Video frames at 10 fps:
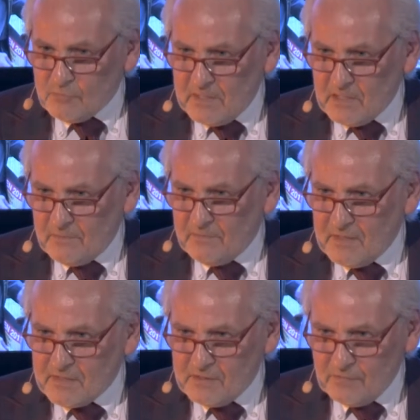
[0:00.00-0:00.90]
später
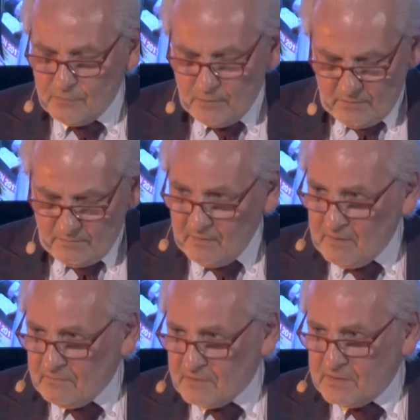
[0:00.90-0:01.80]
Beweise dafür,
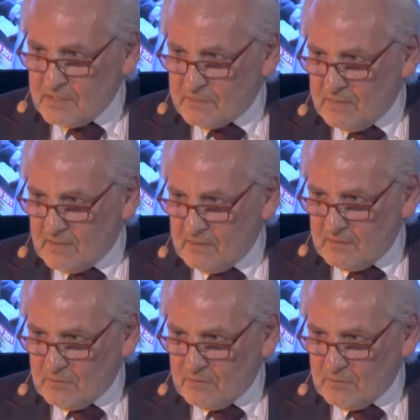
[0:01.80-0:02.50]
was Netzwerken